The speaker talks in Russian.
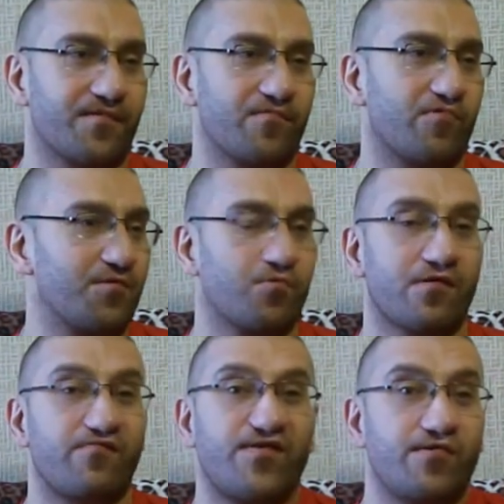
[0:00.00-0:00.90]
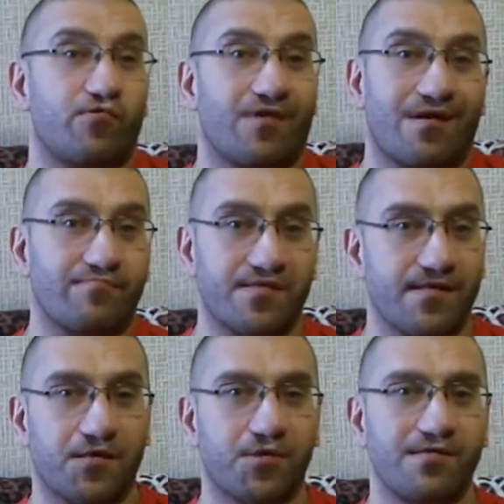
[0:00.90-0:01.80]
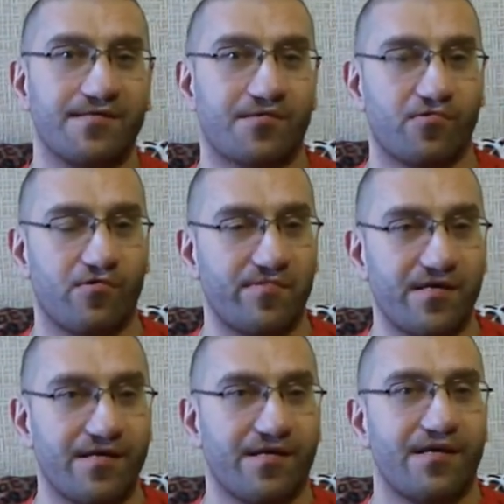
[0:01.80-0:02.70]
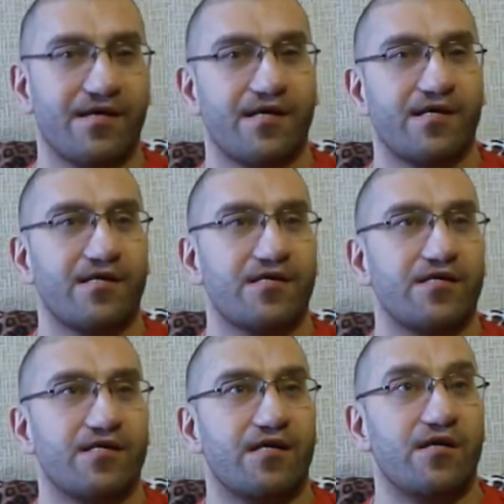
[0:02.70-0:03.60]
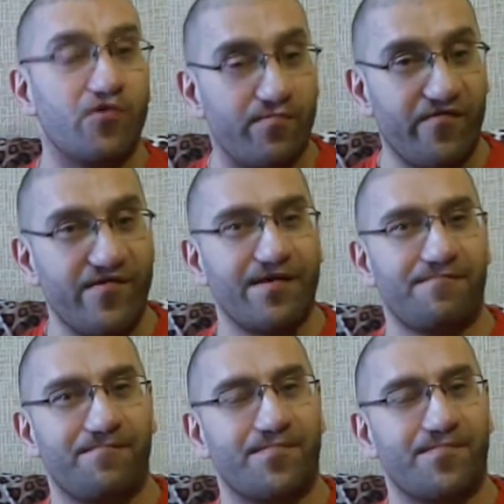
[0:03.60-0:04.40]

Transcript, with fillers: э, у которой все как бы сложилось, кроме любви,